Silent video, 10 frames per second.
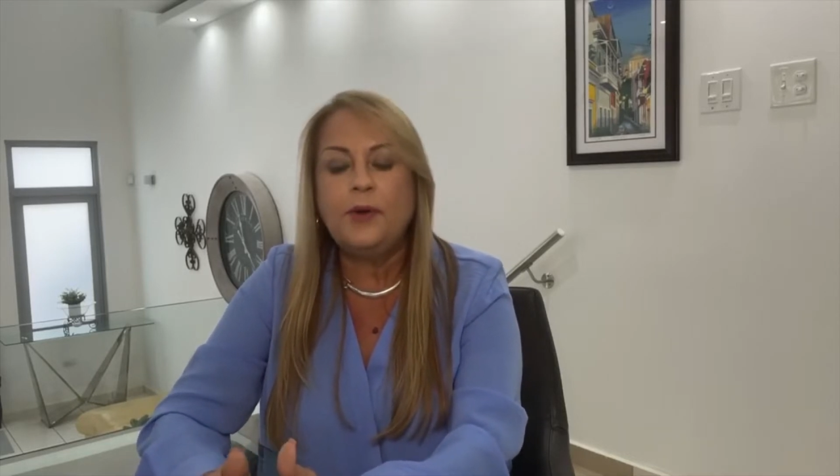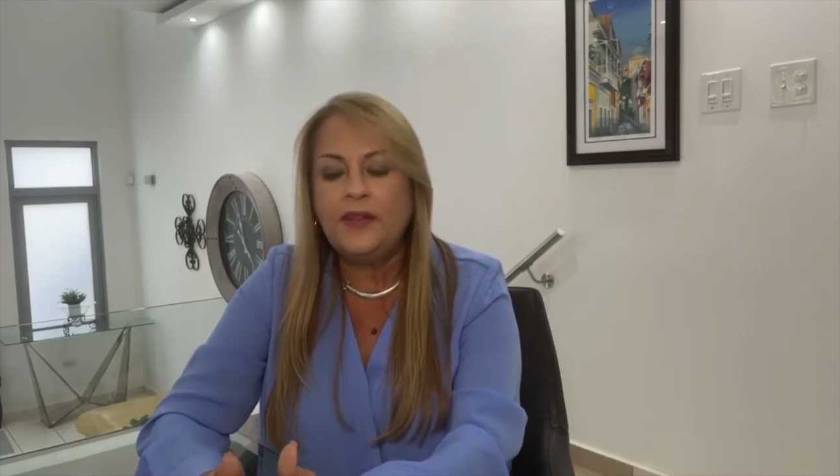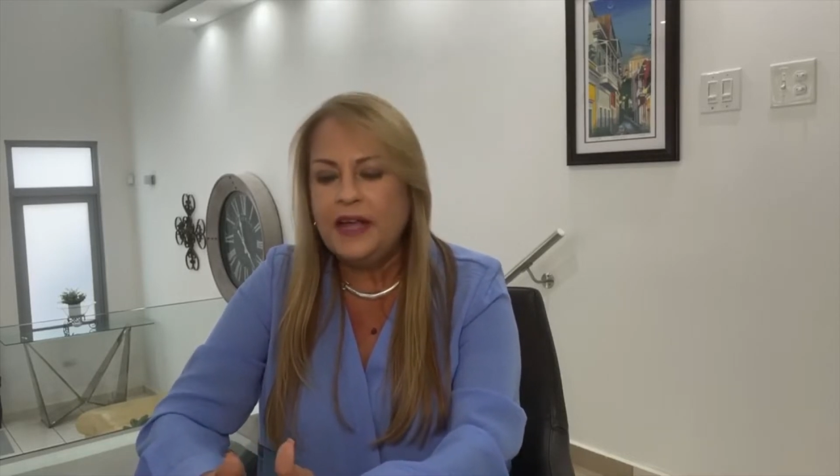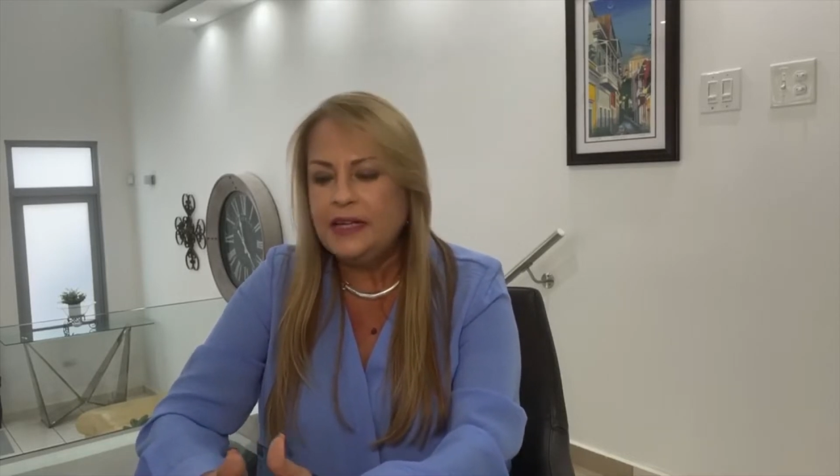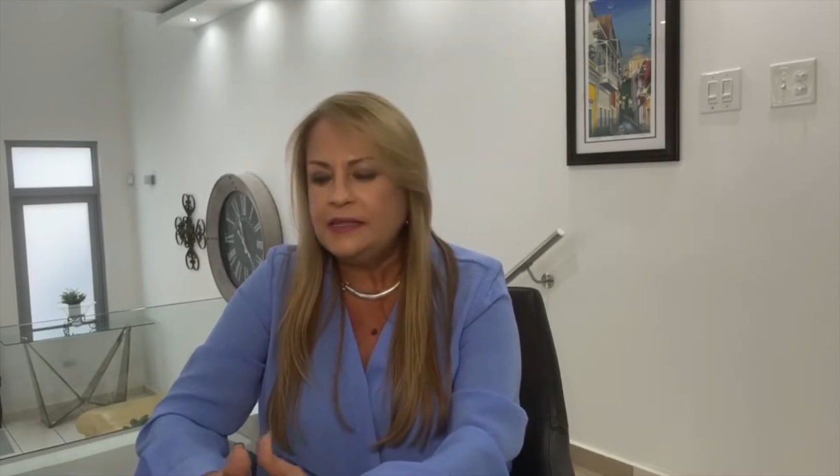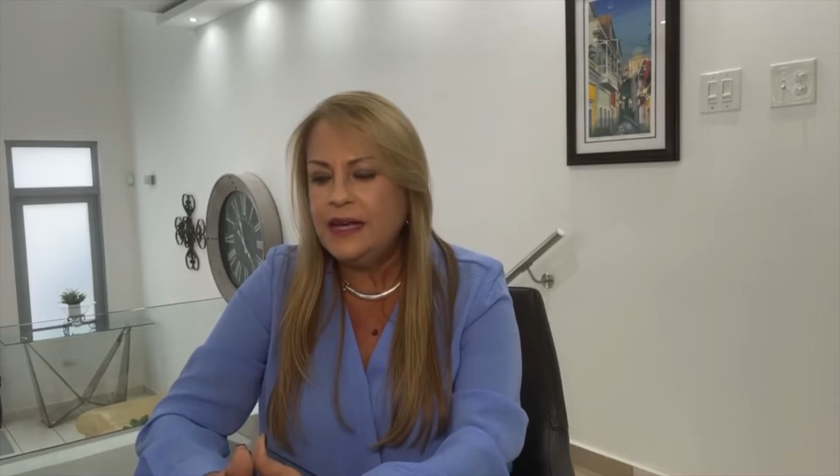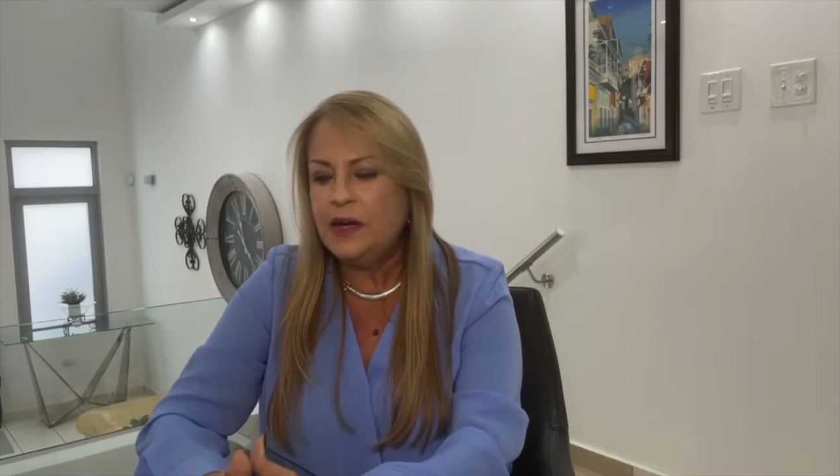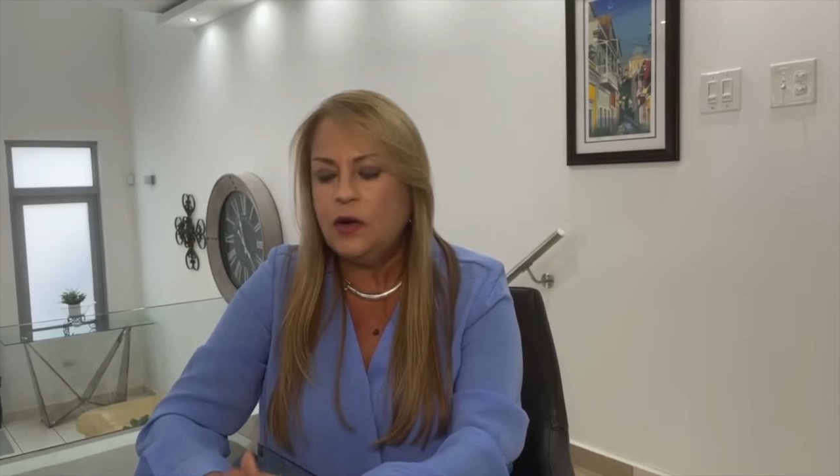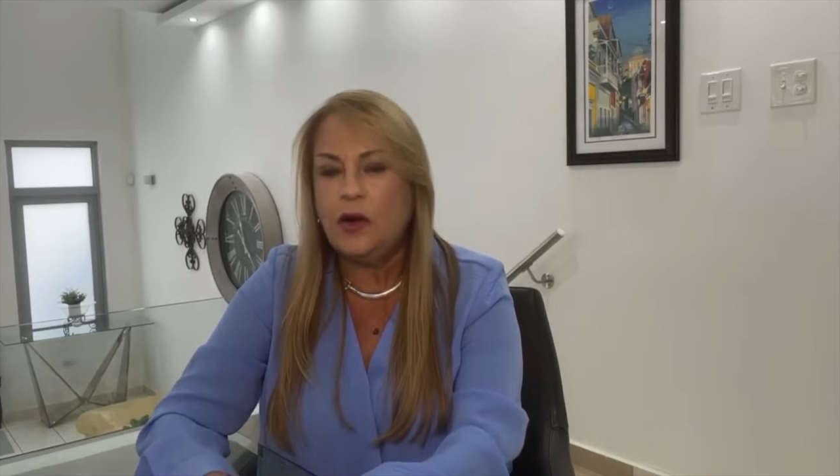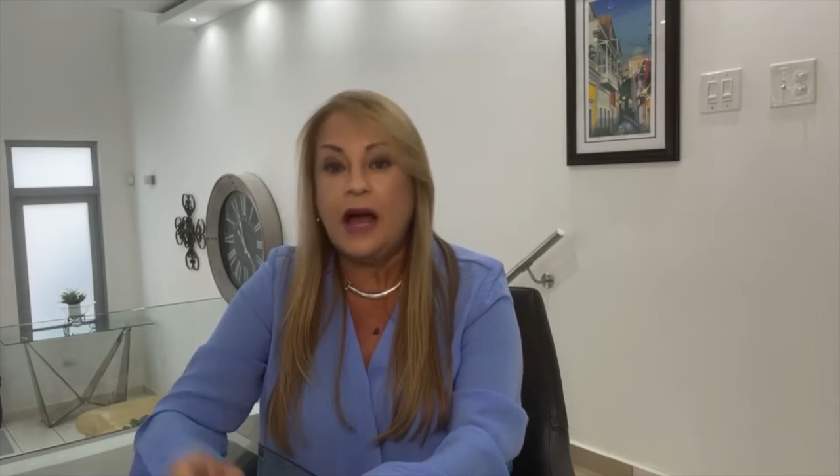pueden
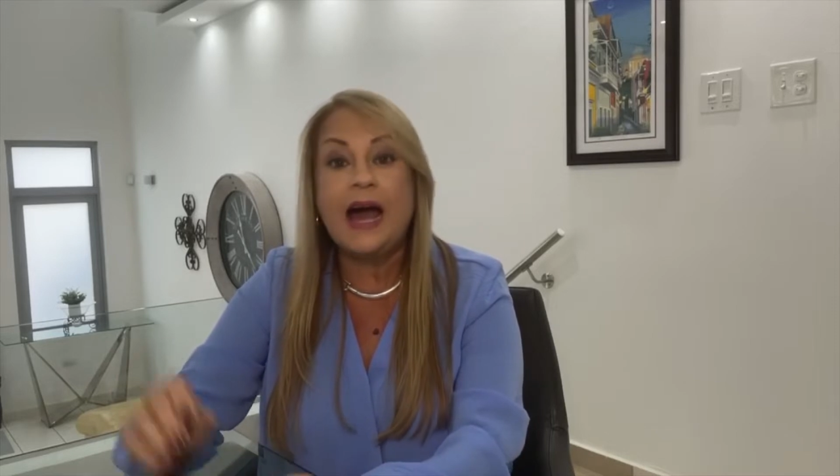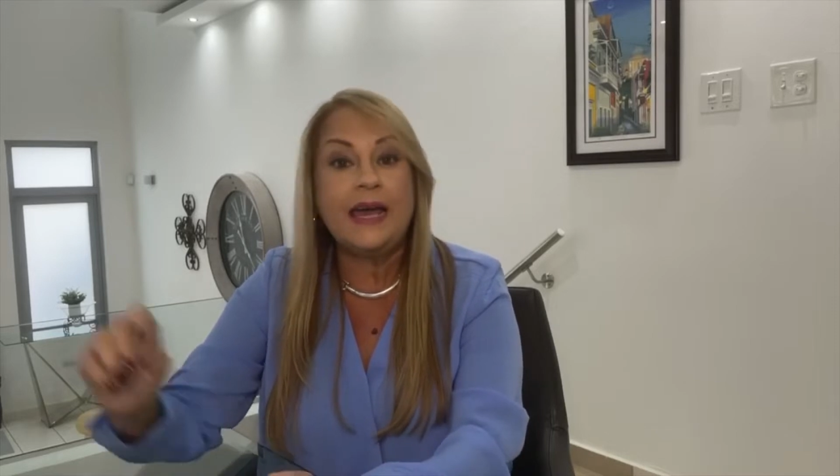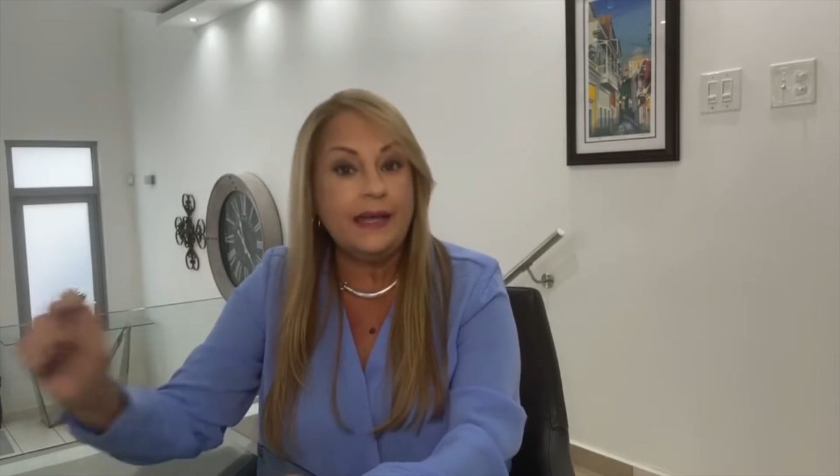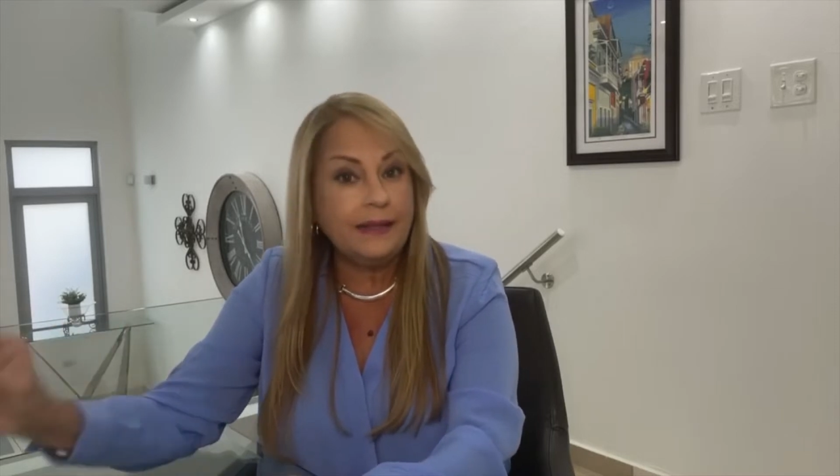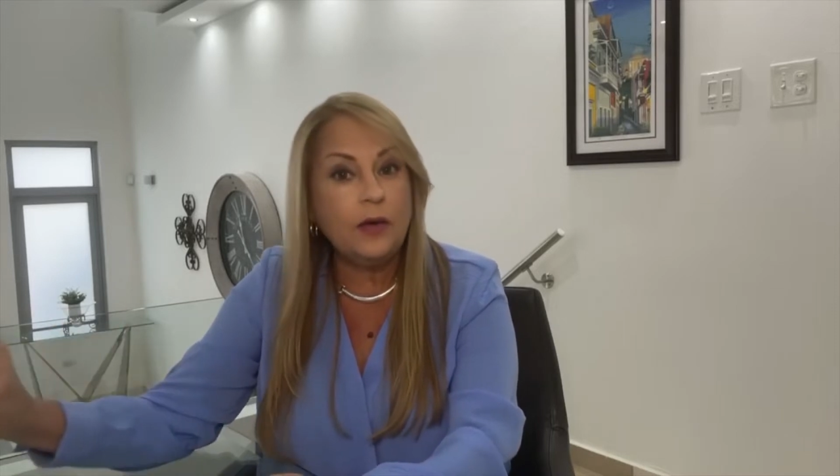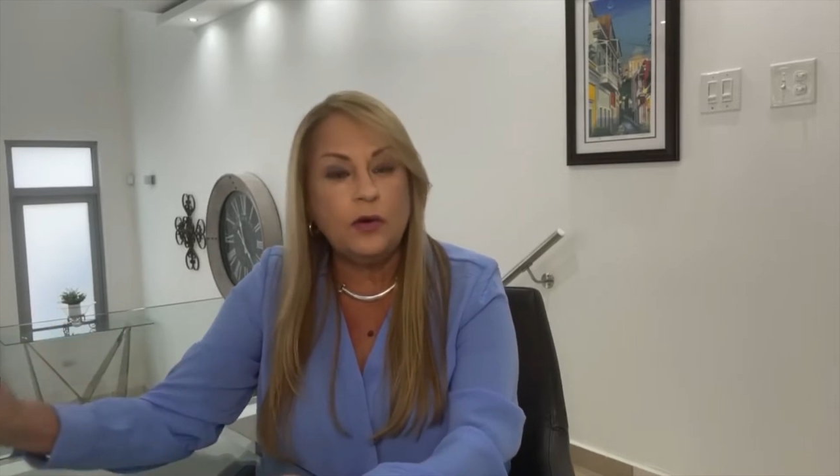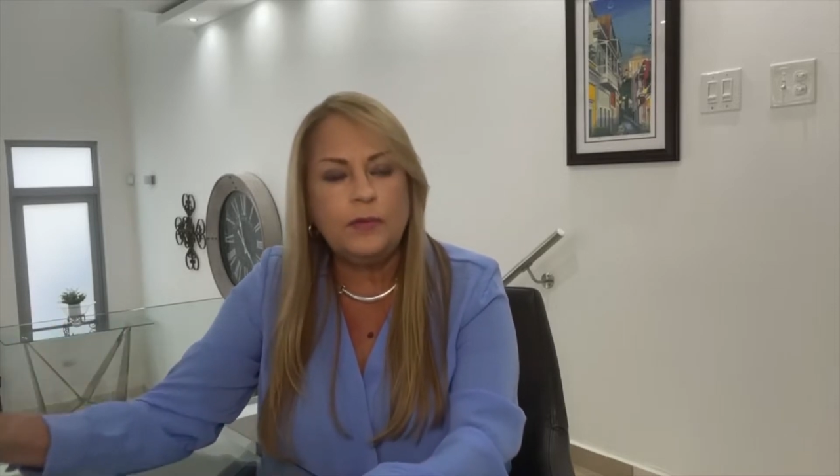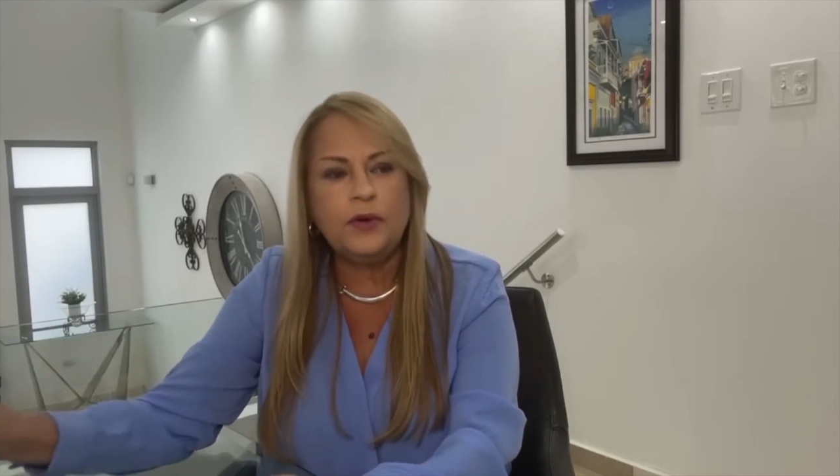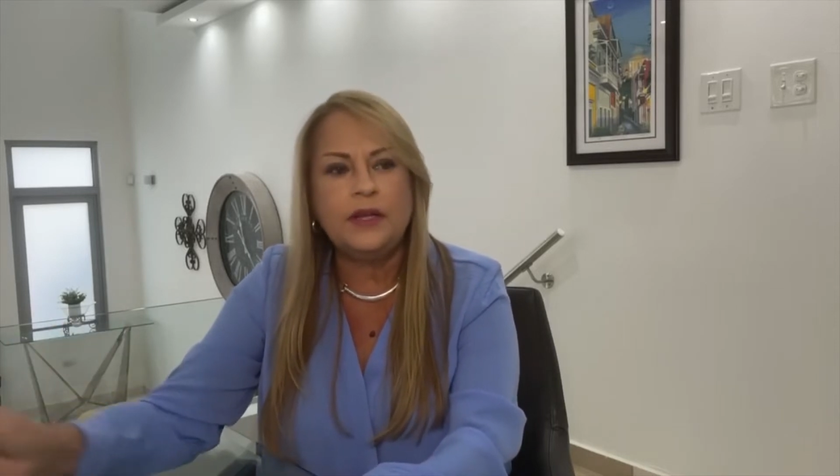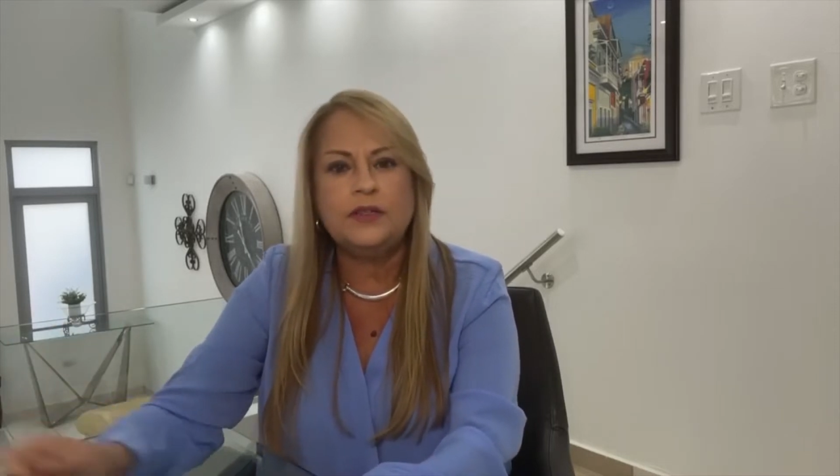hacerlo a esta
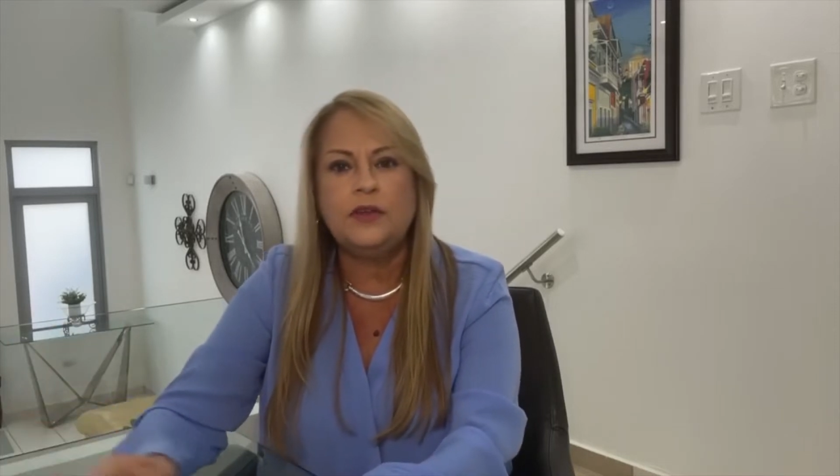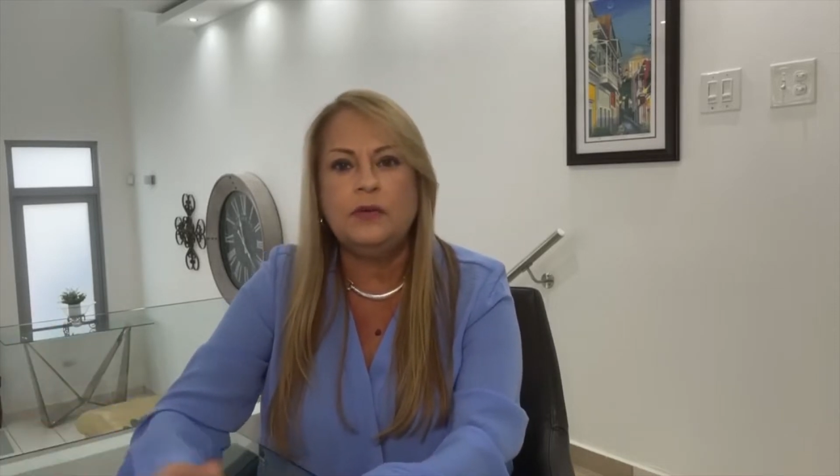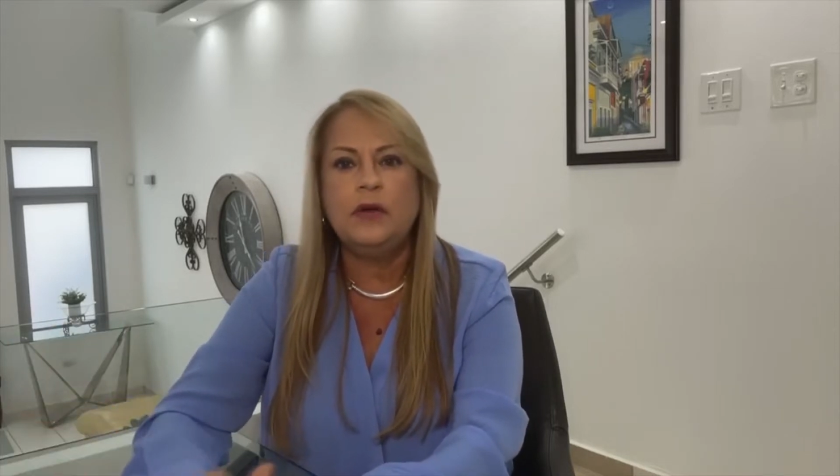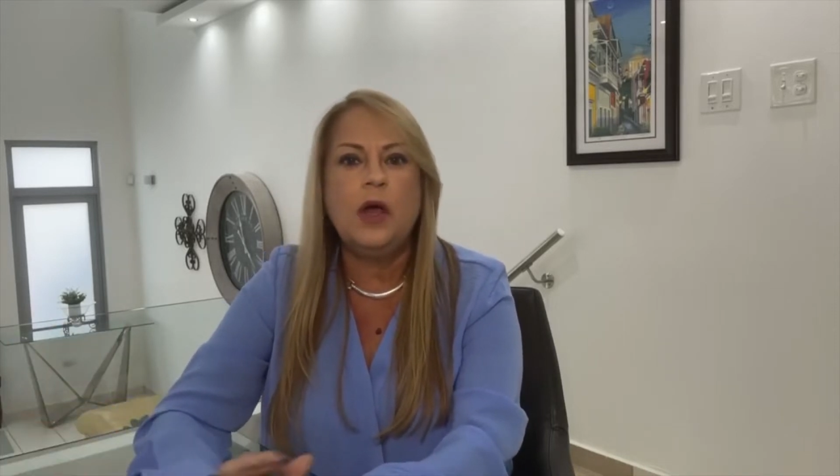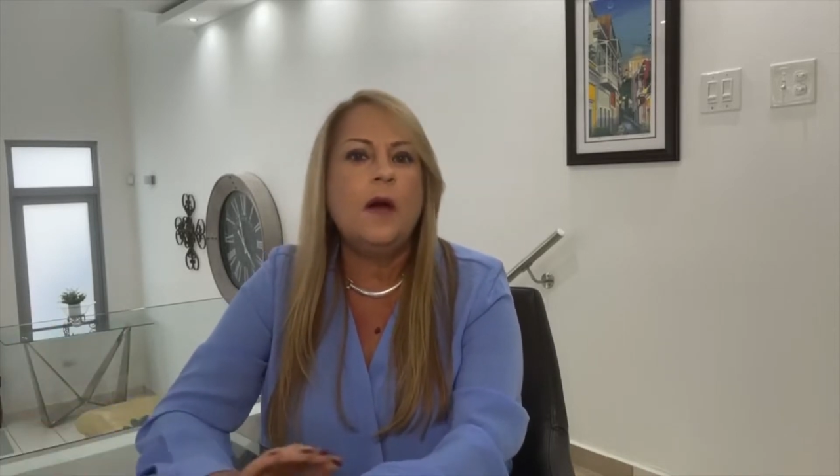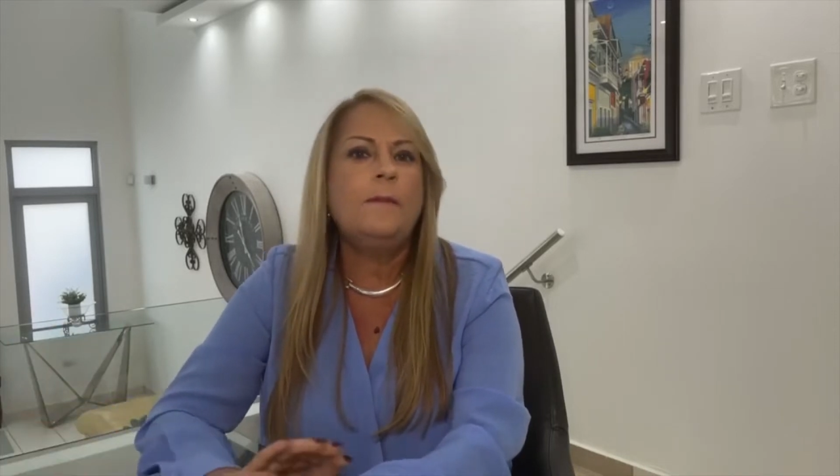corporación